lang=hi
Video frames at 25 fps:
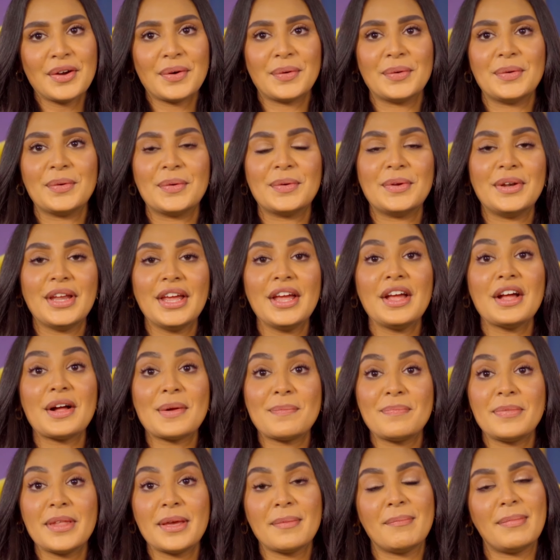उन्होंने
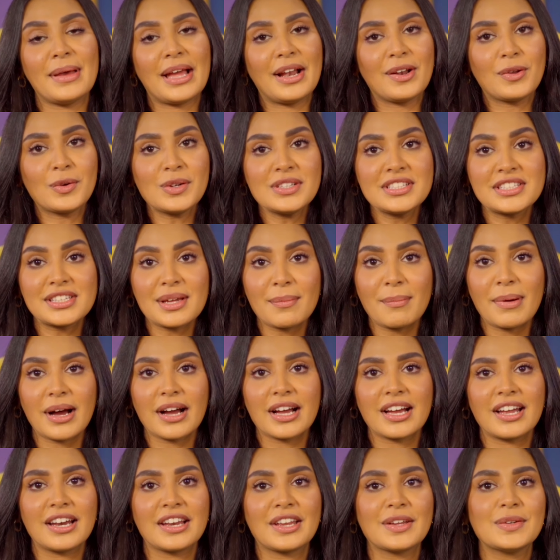अपने बैल को जबा करके